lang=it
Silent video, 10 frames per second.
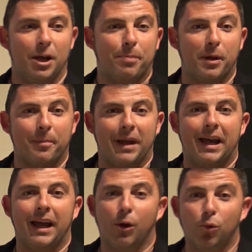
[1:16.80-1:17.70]
e per
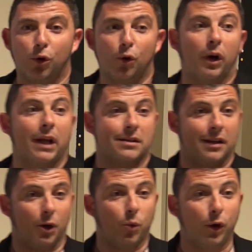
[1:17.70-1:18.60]
me è un onore
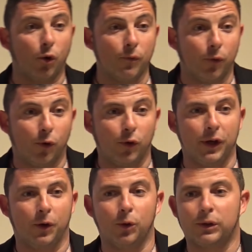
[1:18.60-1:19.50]
essere qui con
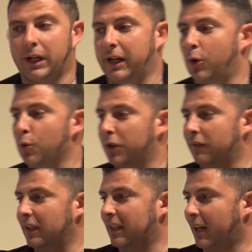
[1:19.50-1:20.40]
voi, oltre che
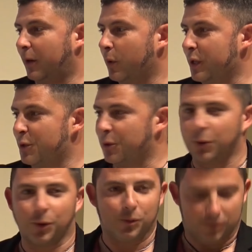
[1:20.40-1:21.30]
condividere
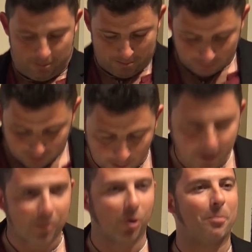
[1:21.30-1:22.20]
questo,
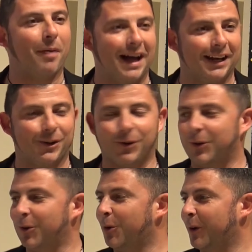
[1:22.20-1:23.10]
chiamiamolo
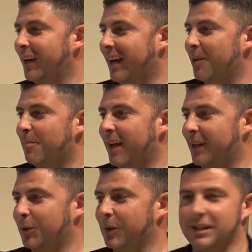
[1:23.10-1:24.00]
palco, con
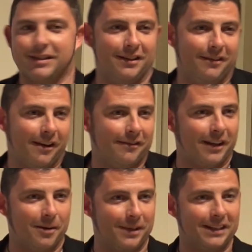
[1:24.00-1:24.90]
Alberto e Silvia,
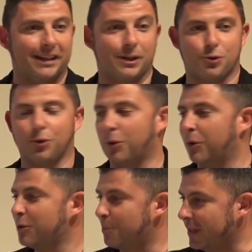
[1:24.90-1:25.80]
veramente che
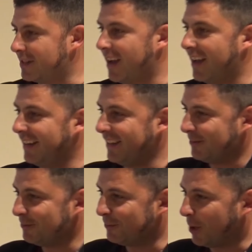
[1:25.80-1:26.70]
sono speciali.
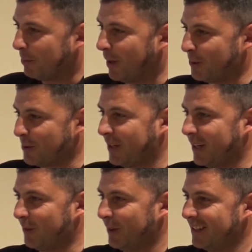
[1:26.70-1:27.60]
Un applauso
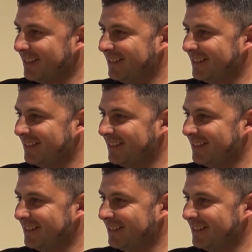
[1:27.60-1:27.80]
anche a voi.